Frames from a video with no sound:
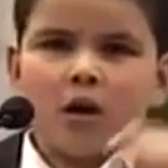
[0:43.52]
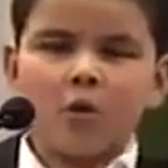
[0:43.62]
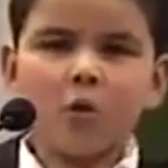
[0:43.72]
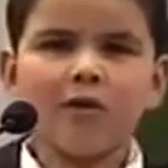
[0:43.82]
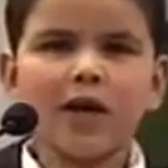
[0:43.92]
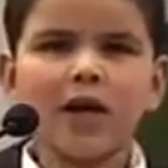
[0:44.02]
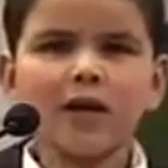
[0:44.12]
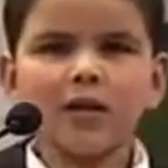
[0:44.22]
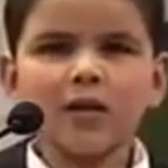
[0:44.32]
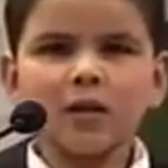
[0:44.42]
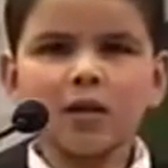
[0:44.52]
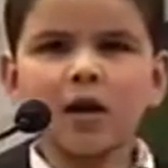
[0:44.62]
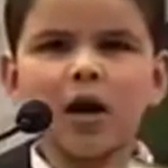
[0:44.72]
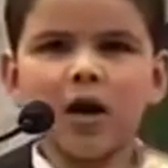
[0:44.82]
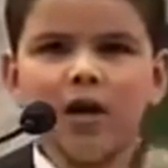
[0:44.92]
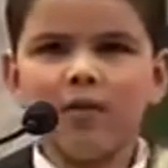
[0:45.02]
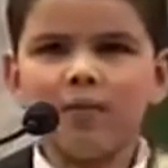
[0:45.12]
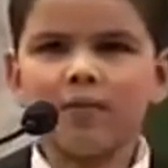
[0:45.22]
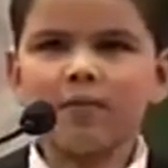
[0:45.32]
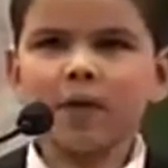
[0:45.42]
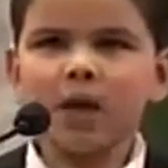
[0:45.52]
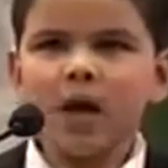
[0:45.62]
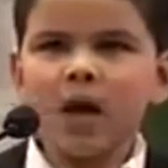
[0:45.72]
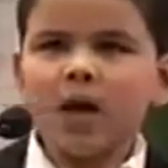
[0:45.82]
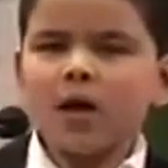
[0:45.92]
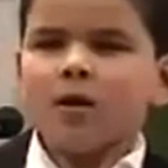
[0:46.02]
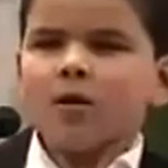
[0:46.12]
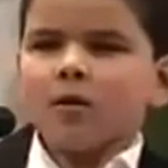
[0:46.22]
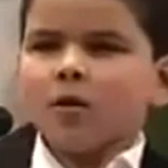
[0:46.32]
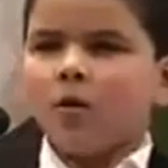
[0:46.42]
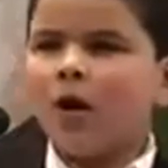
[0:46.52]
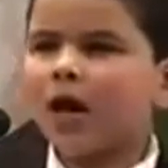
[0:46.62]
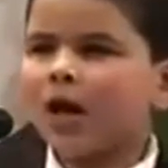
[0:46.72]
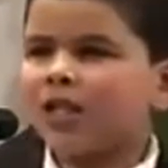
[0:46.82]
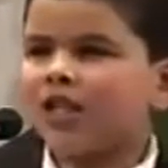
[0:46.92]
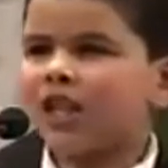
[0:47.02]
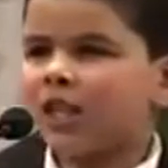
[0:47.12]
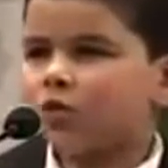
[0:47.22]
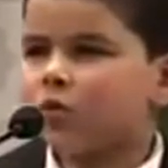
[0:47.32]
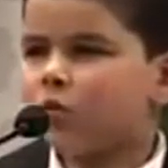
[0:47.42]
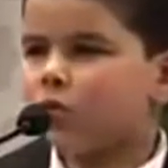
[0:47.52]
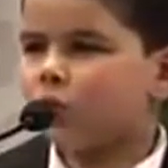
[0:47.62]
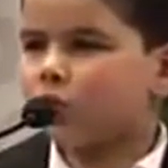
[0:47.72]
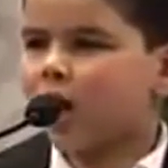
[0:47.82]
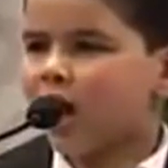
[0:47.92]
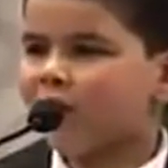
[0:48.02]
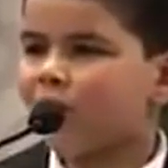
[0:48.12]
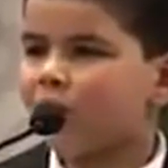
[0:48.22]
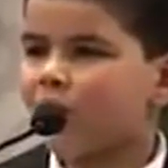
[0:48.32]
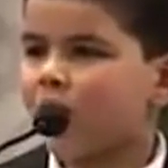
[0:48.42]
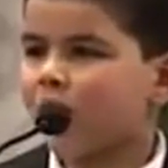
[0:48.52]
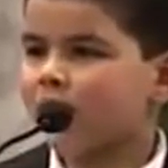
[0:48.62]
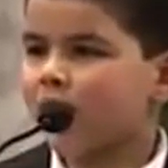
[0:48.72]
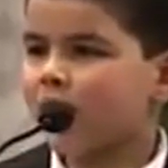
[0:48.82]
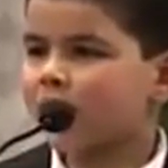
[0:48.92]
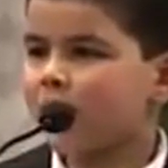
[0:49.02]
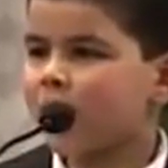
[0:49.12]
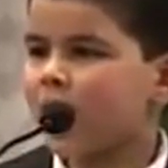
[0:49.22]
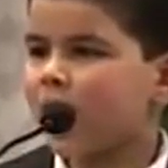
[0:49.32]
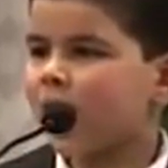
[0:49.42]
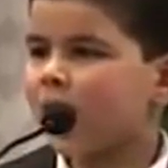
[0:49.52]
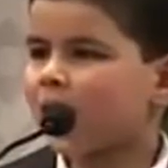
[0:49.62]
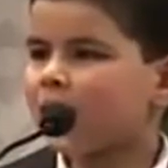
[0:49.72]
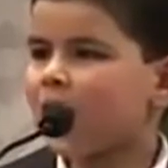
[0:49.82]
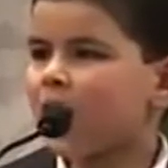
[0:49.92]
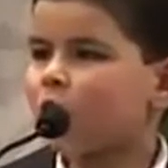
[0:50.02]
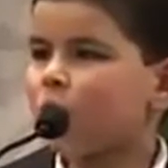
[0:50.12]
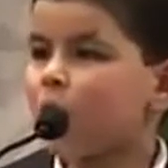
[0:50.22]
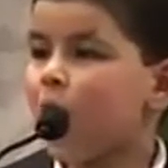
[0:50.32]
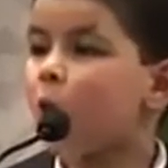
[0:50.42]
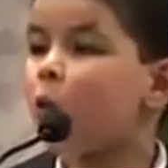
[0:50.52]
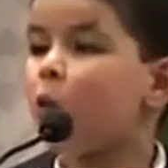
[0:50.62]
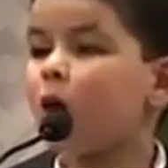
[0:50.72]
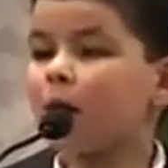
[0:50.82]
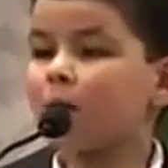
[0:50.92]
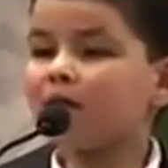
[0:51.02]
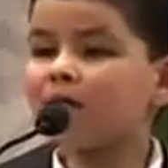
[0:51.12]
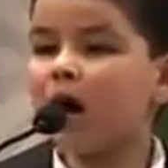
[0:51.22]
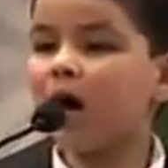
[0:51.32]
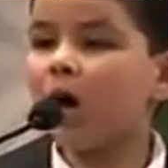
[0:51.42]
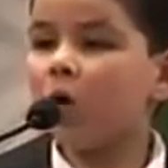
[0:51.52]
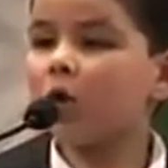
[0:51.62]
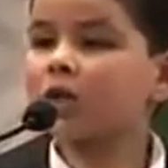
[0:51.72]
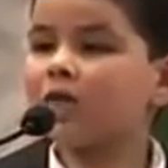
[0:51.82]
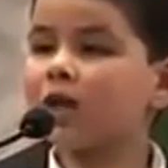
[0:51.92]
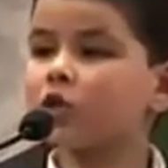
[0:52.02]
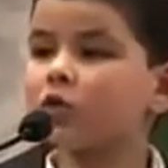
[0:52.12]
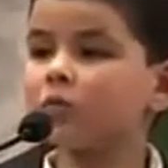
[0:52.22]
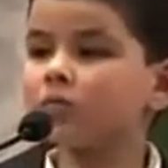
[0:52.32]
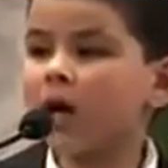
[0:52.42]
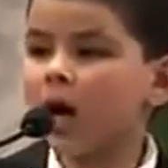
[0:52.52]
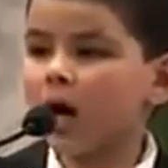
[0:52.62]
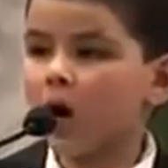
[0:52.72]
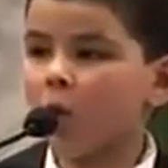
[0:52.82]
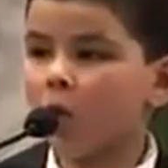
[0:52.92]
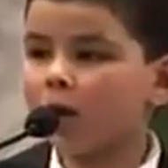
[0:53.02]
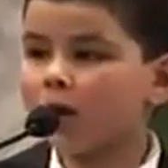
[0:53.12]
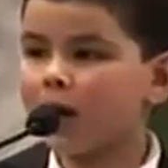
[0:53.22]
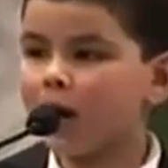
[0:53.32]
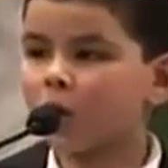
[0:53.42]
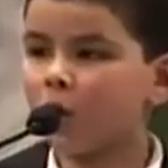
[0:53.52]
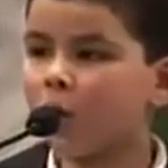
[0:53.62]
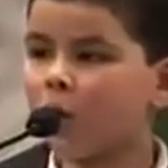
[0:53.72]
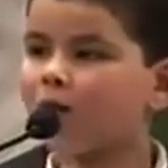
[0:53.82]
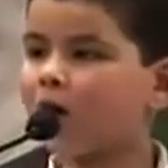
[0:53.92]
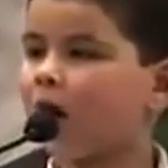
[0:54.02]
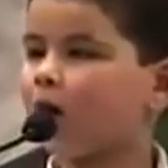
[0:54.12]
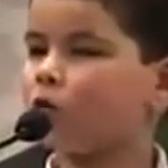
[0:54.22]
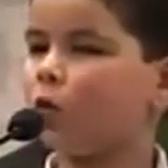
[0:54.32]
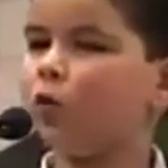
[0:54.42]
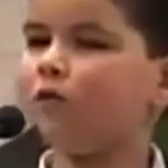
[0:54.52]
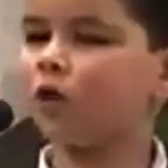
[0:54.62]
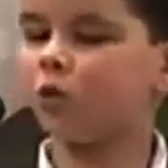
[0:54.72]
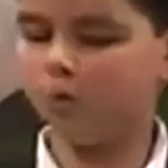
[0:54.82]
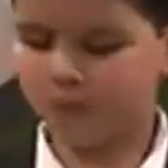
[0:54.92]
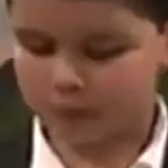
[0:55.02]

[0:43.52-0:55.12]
القرآن قال ولقد جئتمونا فرادا كما خلقناكم أول مرة وتركتم ما خولناكم وراء ظهوركم